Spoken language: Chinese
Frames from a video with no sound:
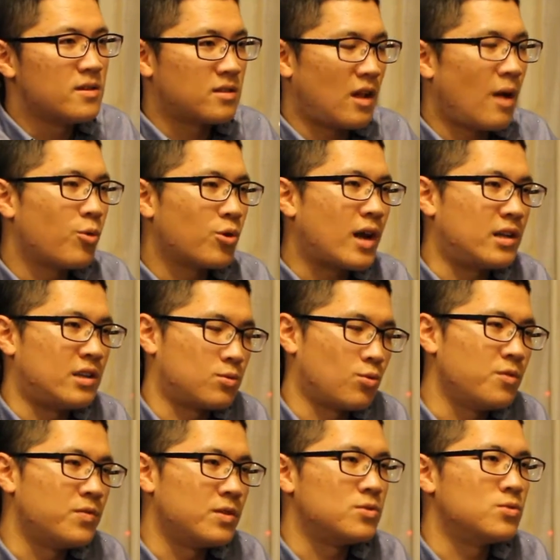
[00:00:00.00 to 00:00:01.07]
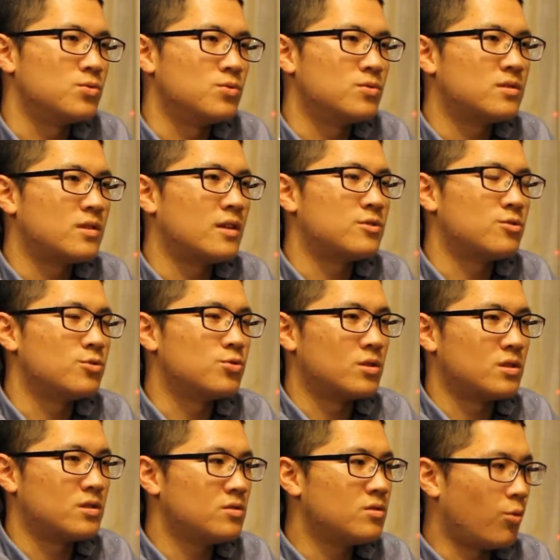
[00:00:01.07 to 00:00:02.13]
那他们会看你多一分数，那就决
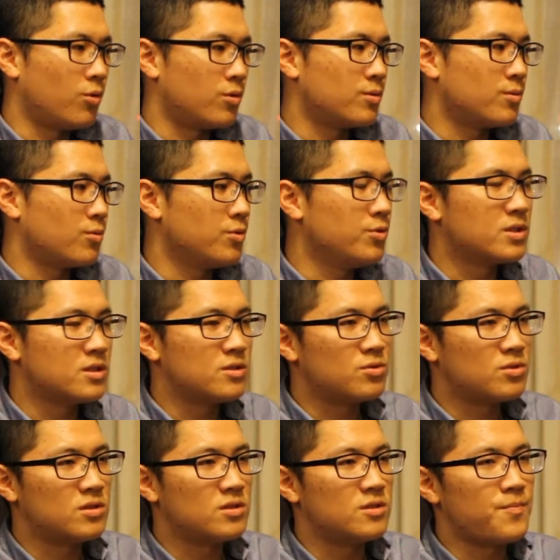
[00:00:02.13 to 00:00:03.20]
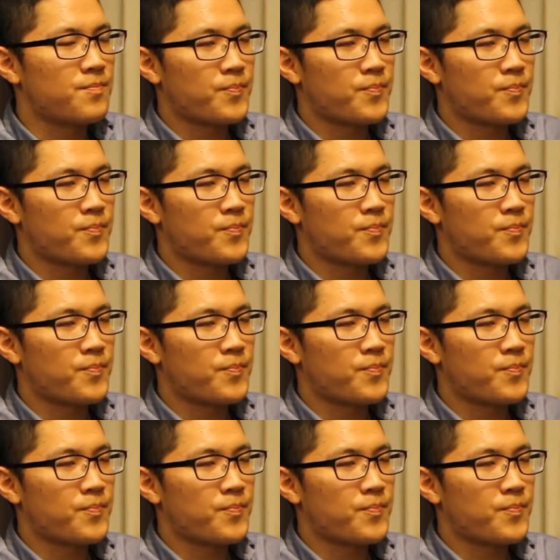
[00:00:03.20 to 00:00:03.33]
定。因为我我运真的就是，